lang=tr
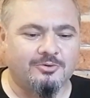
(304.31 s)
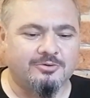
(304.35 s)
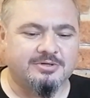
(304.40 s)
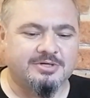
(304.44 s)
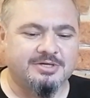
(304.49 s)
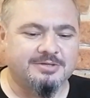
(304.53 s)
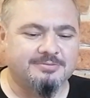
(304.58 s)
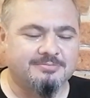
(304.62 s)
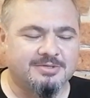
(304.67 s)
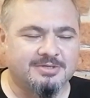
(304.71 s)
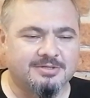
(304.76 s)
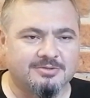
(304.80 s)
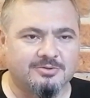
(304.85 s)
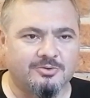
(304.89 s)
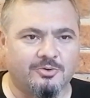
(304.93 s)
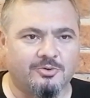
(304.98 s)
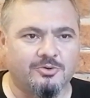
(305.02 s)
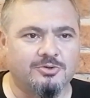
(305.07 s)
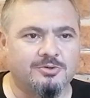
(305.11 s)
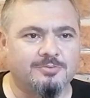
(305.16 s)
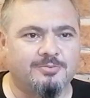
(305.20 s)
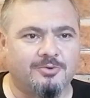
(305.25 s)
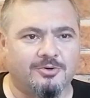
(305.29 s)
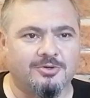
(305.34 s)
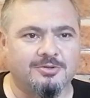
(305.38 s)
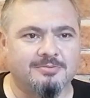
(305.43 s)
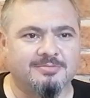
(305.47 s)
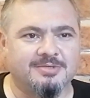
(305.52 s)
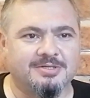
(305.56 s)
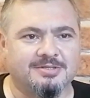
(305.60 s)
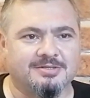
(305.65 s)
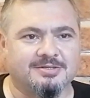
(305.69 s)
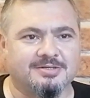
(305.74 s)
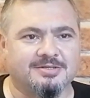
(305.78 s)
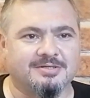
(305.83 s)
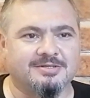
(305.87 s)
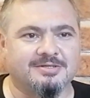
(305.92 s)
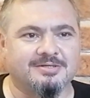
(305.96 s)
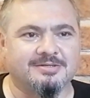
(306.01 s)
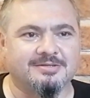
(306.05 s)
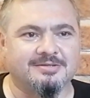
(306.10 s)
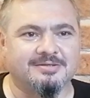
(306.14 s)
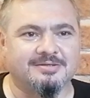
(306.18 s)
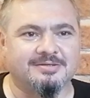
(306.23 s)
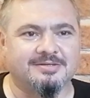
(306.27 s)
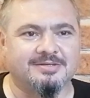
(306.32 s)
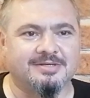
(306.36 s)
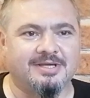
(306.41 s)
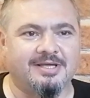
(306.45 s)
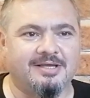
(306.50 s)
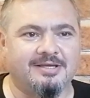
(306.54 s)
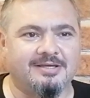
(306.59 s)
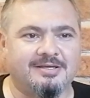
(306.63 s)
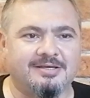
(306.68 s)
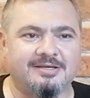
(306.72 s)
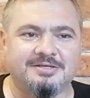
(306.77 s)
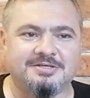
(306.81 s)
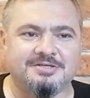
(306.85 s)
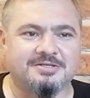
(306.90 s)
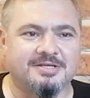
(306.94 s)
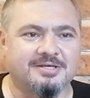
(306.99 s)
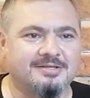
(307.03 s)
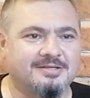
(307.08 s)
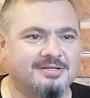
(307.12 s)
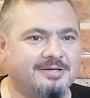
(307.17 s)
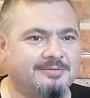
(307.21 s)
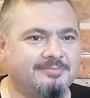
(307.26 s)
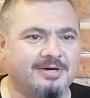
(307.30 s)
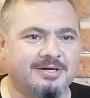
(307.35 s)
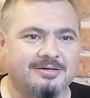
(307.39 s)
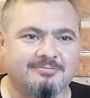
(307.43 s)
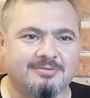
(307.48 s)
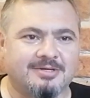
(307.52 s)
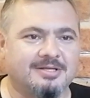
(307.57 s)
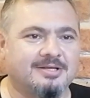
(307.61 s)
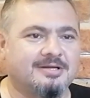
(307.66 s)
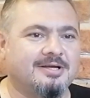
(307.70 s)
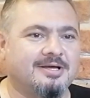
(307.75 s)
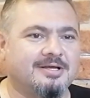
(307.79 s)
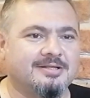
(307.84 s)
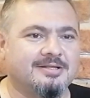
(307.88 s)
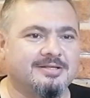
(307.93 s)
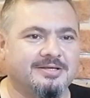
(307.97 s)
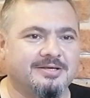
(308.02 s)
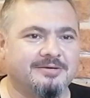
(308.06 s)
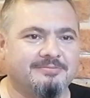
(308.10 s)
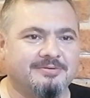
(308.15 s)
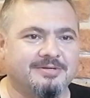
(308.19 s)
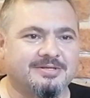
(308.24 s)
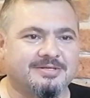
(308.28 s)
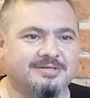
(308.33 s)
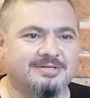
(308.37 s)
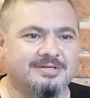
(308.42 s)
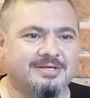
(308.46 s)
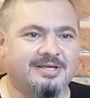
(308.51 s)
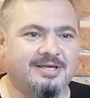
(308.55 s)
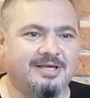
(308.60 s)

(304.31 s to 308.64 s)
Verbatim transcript: o kıymanın olup olmadığını hiç tadına bakmadan anlayabilir.